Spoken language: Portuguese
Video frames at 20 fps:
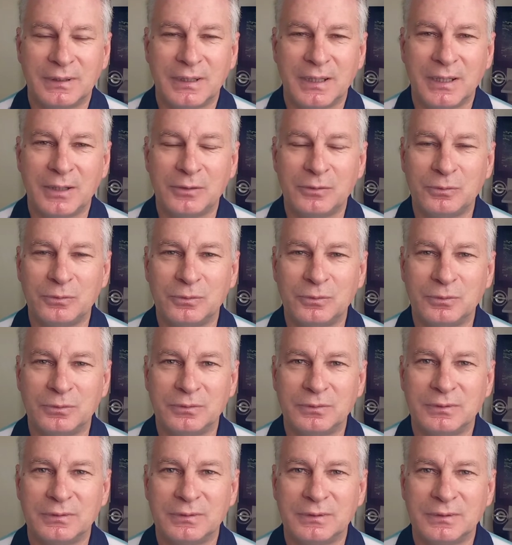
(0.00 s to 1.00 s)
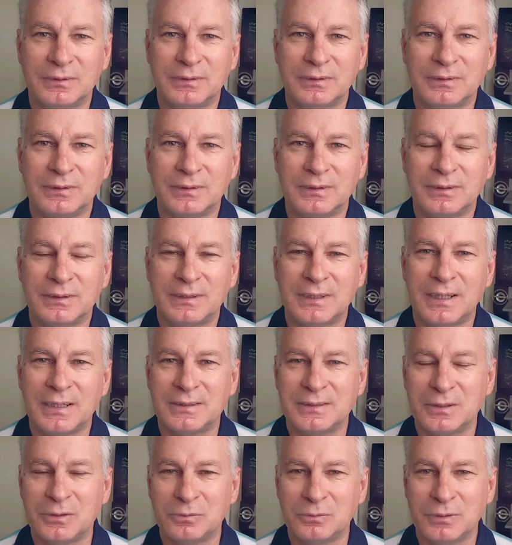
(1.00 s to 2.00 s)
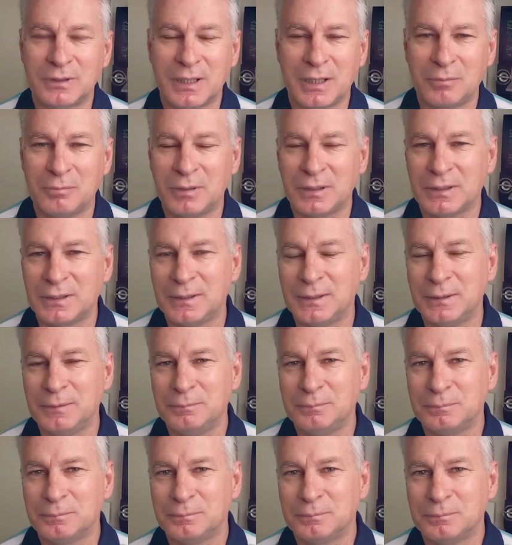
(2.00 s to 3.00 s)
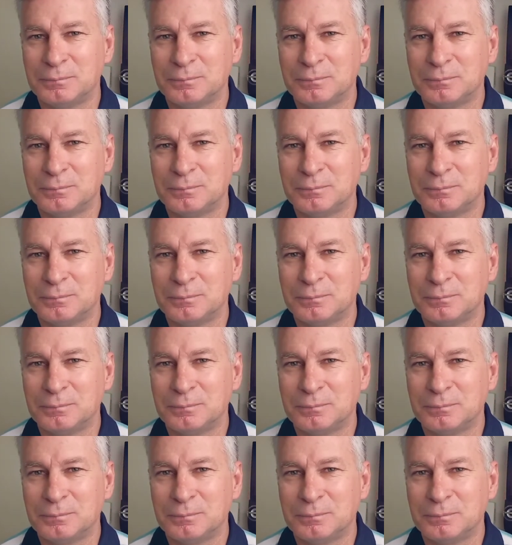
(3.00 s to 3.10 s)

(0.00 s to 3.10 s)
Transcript: quero trazer um tema aqui